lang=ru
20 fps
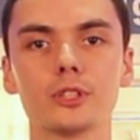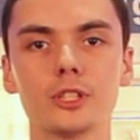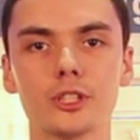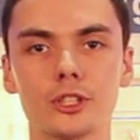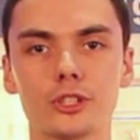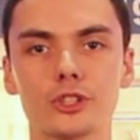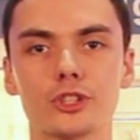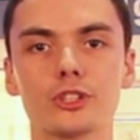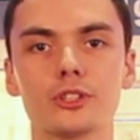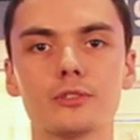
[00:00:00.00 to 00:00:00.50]

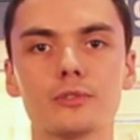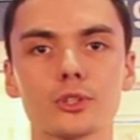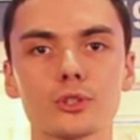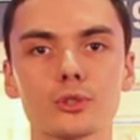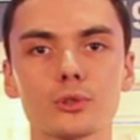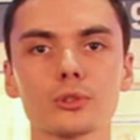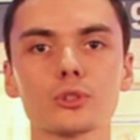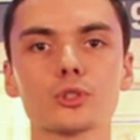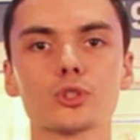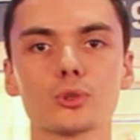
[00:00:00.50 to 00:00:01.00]

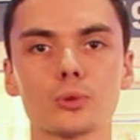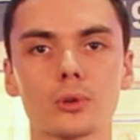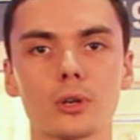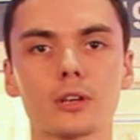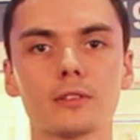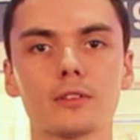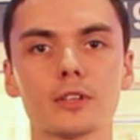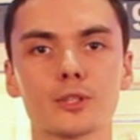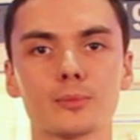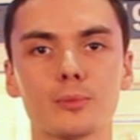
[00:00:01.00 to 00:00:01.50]

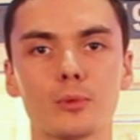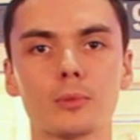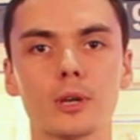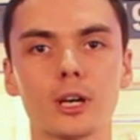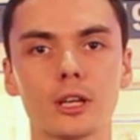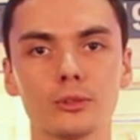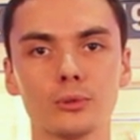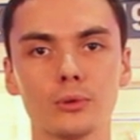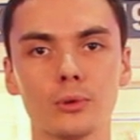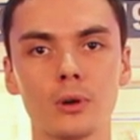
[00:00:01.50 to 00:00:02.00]
1948
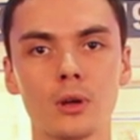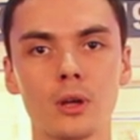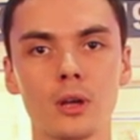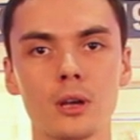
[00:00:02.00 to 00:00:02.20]
году.